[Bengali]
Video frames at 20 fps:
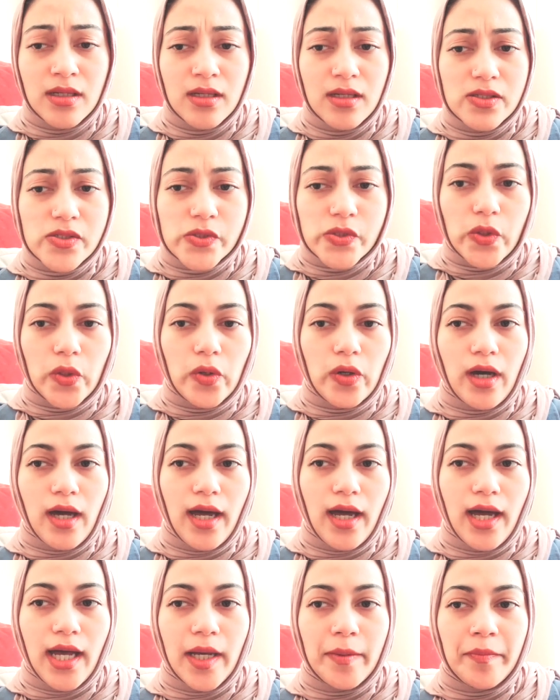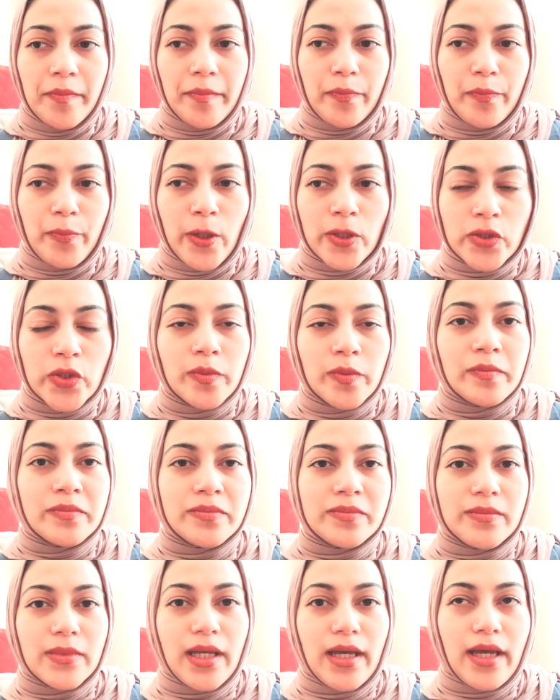সো প্রথম
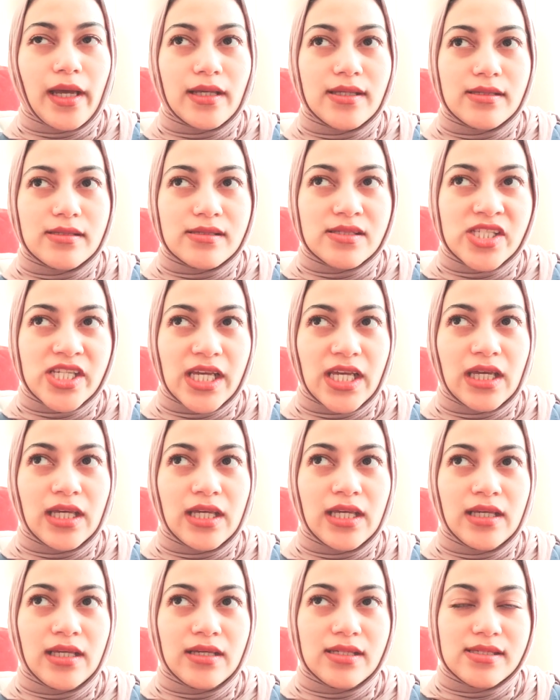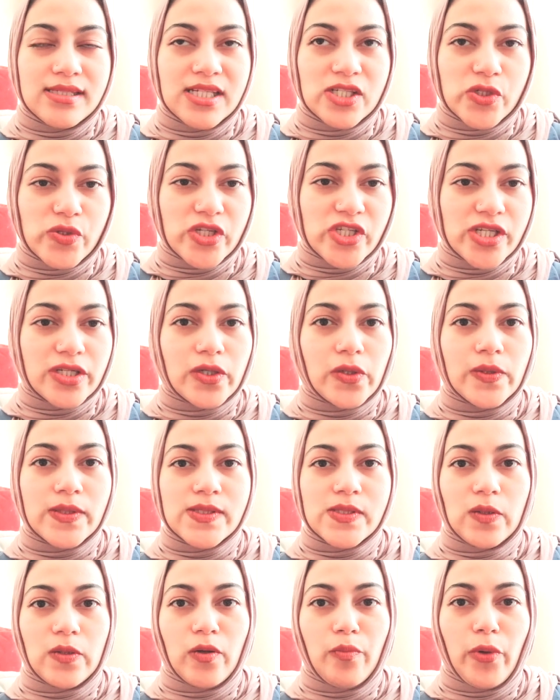যেই সিচুয়েশনটা
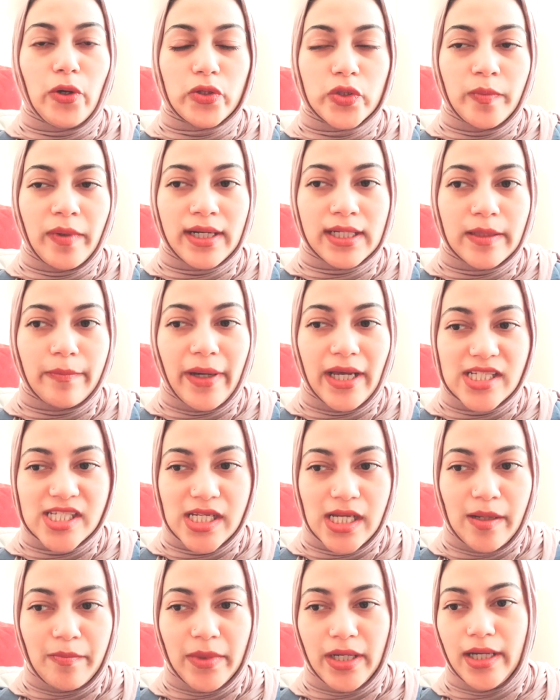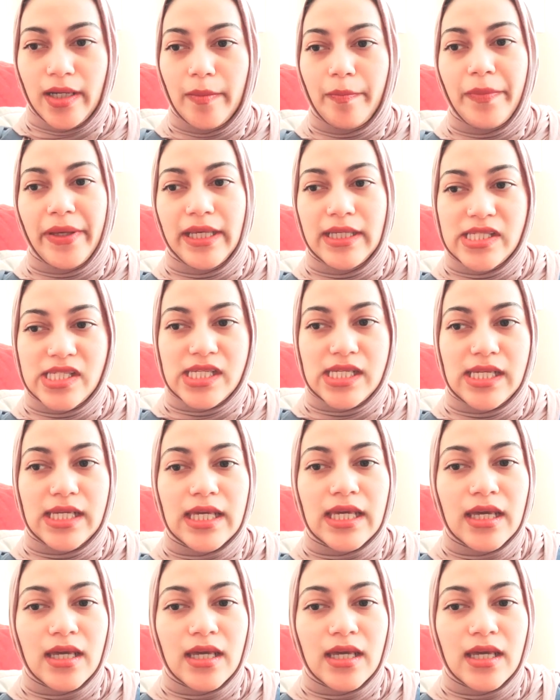হয়েছিল প্রথমে একটা বাসা আমরা পেয়েছি